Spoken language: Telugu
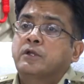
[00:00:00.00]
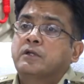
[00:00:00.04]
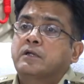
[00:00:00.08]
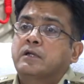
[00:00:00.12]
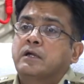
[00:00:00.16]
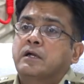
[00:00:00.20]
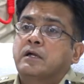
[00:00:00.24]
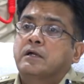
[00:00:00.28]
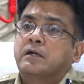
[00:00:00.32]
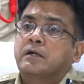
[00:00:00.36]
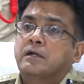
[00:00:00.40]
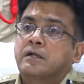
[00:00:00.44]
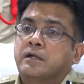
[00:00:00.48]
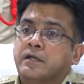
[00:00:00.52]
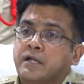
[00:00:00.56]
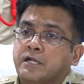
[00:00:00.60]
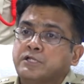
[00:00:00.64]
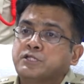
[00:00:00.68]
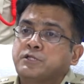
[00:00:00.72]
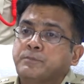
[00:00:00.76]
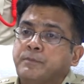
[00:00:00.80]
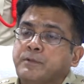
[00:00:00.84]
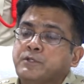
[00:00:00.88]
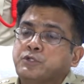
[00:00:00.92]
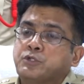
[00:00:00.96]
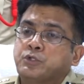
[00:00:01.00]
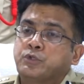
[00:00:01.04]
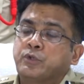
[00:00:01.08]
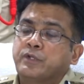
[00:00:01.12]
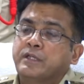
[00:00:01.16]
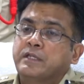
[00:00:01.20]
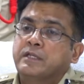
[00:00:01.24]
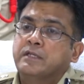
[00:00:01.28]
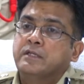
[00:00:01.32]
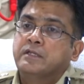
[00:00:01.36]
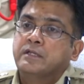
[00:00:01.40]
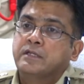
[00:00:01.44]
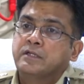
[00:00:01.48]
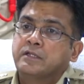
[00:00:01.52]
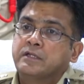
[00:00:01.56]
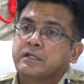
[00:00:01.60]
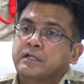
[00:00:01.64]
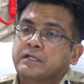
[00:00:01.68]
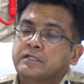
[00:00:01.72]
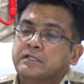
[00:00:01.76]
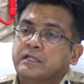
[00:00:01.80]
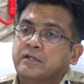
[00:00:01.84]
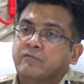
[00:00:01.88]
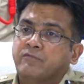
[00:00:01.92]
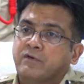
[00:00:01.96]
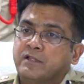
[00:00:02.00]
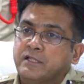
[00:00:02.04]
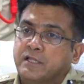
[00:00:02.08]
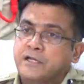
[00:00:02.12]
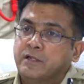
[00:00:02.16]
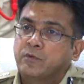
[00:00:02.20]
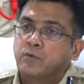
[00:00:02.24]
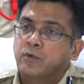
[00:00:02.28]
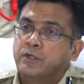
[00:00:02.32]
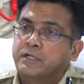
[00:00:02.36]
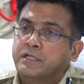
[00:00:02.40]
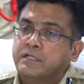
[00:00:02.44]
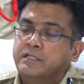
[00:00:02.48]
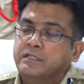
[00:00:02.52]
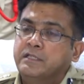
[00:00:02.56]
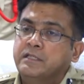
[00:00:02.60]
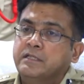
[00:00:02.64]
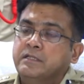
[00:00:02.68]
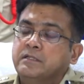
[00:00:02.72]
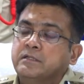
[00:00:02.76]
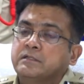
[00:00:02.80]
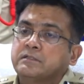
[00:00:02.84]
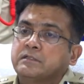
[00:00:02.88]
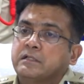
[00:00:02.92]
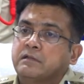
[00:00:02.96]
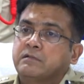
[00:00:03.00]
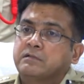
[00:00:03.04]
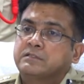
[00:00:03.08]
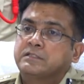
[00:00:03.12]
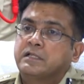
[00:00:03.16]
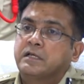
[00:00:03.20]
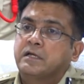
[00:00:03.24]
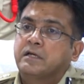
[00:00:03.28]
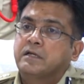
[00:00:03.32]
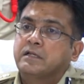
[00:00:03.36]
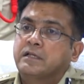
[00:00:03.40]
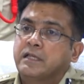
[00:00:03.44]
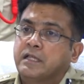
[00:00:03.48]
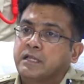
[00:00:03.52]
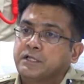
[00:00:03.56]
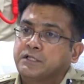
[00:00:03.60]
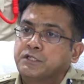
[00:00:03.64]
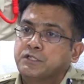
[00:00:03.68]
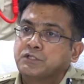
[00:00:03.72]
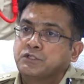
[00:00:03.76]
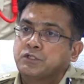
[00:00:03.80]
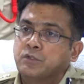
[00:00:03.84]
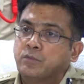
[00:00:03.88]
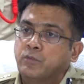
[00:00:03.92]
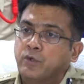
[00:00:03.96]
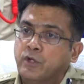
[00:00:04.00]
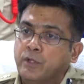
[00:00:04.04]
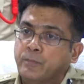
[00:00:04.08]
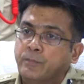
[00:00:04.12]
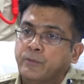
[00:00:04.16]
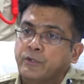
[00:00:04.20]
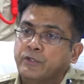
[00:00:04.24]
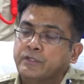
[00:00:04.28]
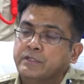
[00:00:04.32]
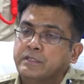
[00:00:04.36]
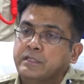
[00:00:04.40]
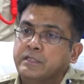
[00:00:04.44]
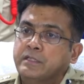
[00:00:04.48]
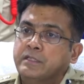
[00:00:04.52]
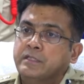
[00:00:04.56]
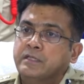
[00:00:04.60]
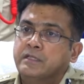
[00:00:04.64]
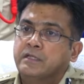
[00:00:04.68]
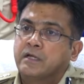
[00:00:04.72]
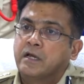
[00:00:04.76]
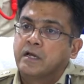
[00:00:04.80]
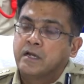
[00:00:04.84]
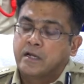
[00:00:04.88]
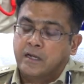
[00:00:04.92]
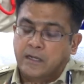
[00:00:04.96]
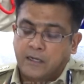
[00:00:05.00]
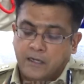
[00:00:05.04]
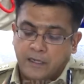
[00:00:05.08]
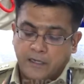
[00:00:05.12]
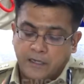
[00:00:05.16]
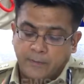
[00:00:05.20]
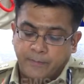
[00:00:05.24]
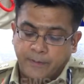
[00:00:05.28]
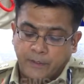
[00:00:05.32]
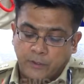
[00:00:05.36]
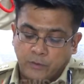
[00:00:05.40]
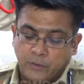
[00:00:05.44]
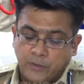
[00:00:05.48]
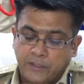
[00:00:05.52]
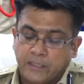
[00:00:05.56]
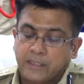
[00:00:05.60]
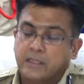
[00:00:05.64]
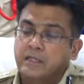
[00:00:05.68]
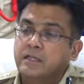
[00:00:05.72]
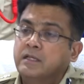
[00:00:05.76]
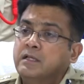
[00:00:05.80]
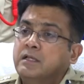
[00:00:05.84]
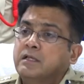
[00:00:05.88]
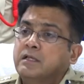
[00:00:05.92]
ఈ యొక్క గ్రడ్జ్ పెంచుకొని ఎందుకంటే తన మదర్ని కొట్టింది తర్వాత ఎలక్షన్స్లో ఓడిపోయింది ఈ కారణాలన్నీ పెట్టుకొని